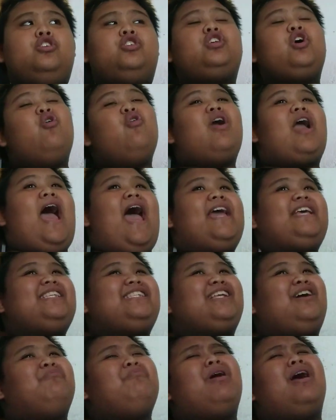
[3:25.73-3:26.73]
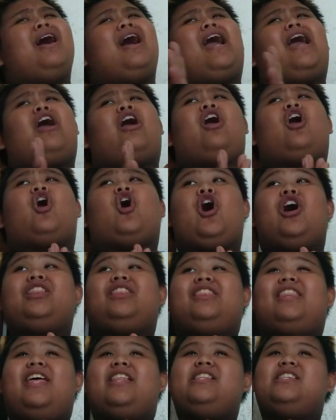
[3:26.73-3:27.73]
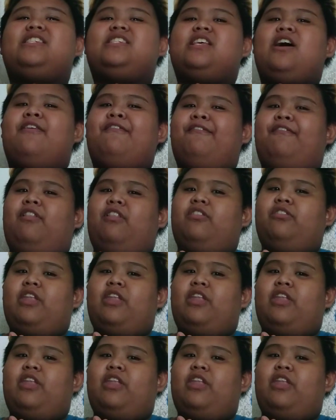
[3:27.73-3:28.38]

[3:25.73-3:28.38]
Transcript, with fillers: So guys, ang mga content ng,